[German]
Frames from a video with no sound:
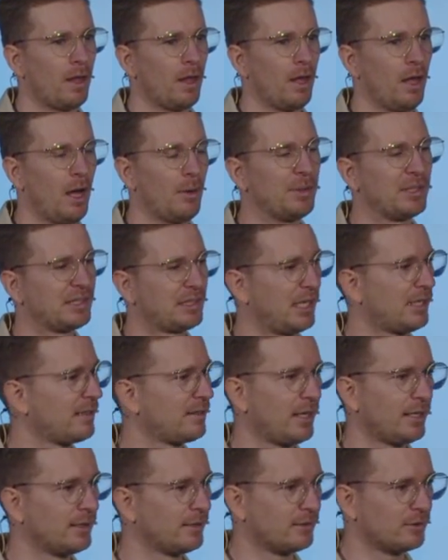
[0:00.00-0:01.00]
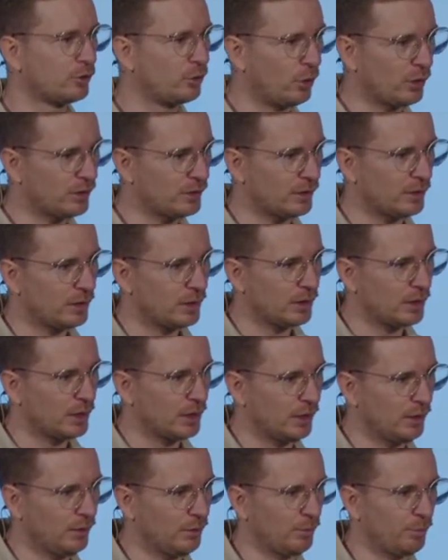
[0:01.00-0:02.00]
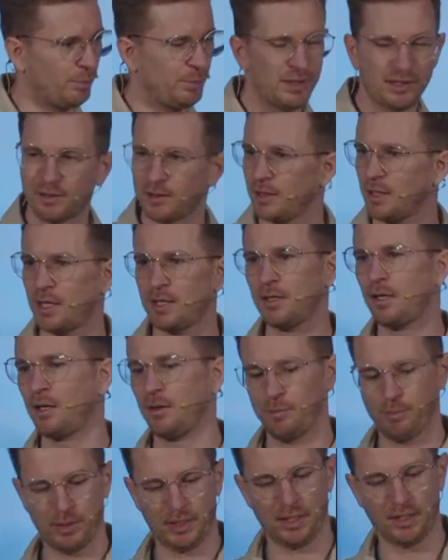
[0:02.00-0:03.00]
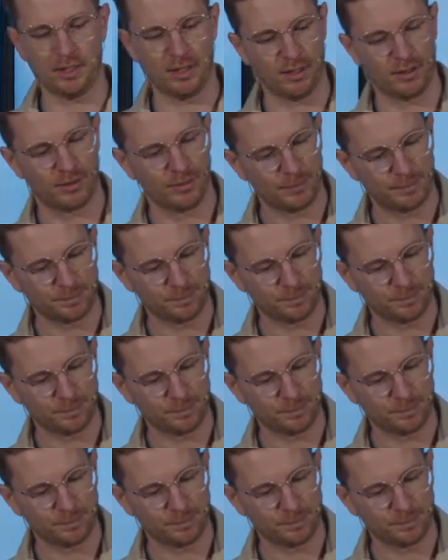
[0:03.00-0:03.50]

Aber es kann sein, dass Gott ein bisschen anderen Plan hat.